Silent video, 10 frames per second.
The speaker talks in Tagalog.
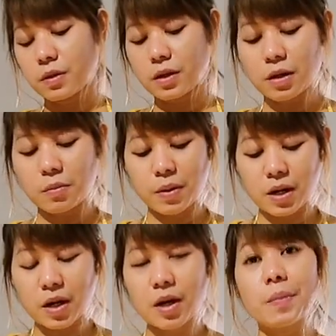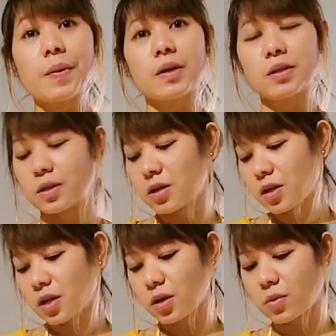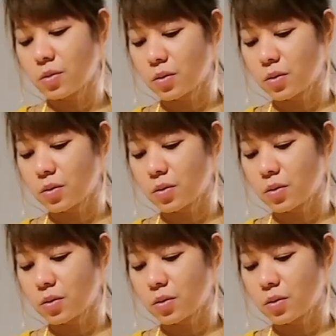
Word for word: Ng empanada para sa darling ko.